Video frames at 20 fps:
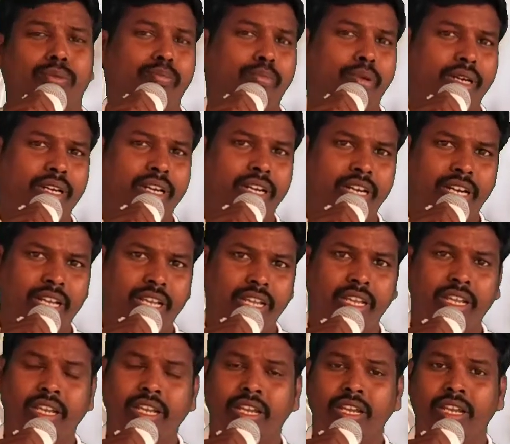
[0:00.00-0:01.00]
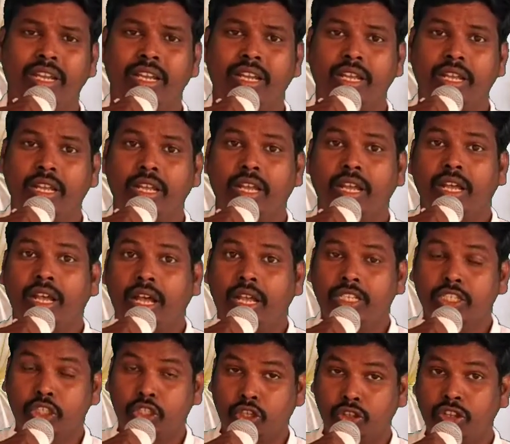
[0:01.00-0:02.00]
చెప్పాడండి
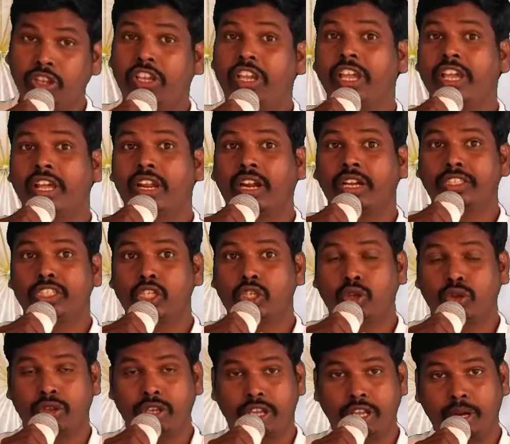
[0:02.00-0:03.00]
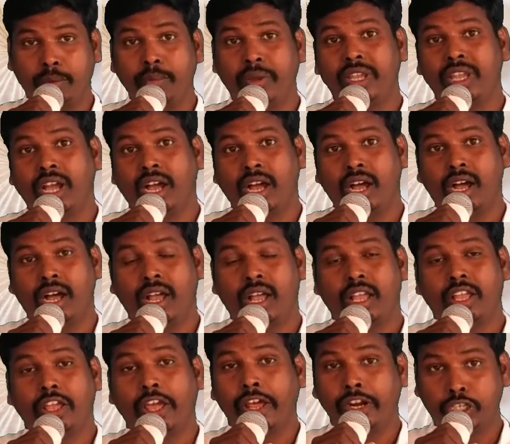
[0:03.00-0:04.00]
సిదికే రాజుకు ఇర్మియా
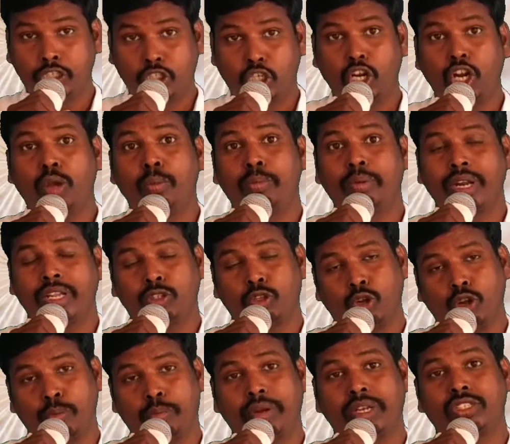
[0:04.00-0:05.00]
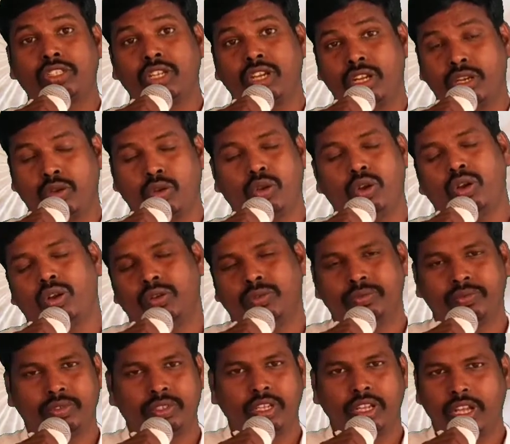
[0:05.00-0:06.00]
ఎరుషలేం ప్రాంతంలో ప్రజలకు
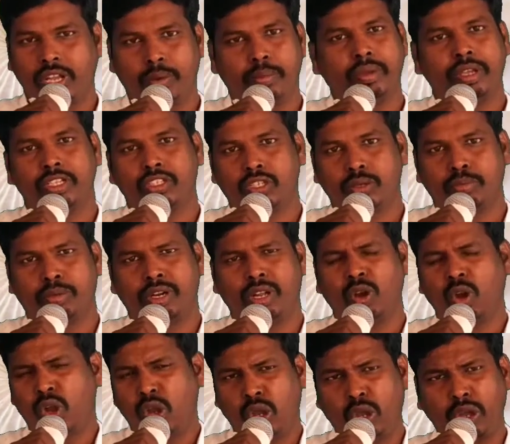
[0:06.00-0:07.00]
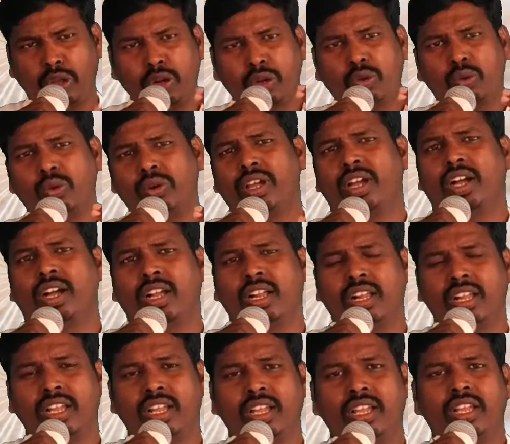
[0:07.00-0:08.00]
ఇర్మియా చెప్పాడు ఒక్కరు కూడా
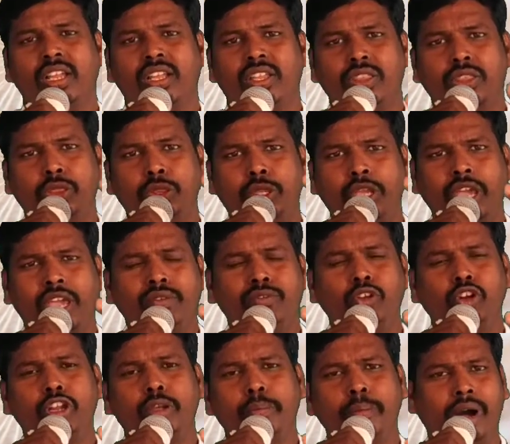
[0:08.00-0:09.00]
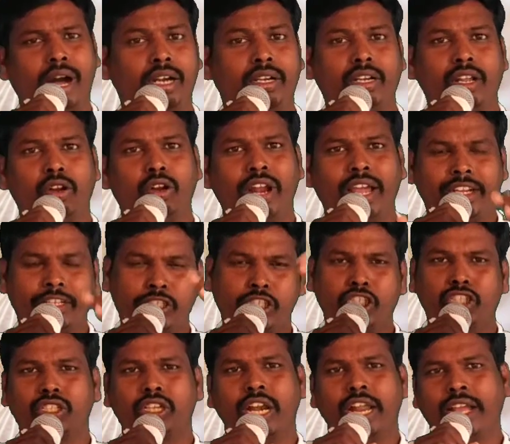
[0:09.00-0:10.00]
దేవుని మాటను
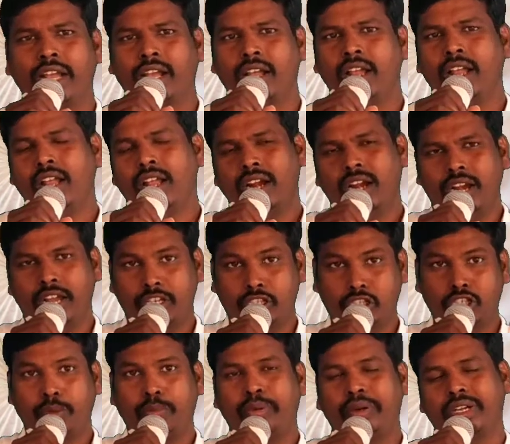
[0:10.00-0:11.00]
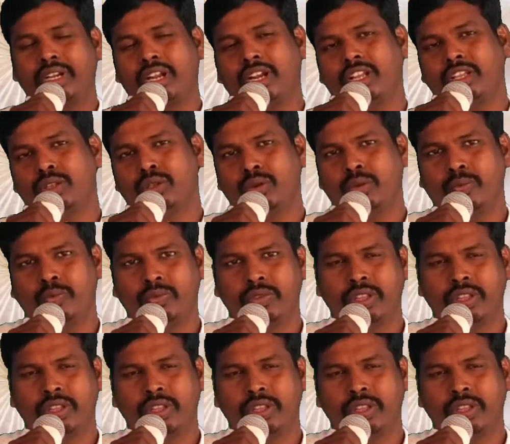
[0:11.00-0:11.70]
లక్ష్య లక్ష్య పెట్టలేదు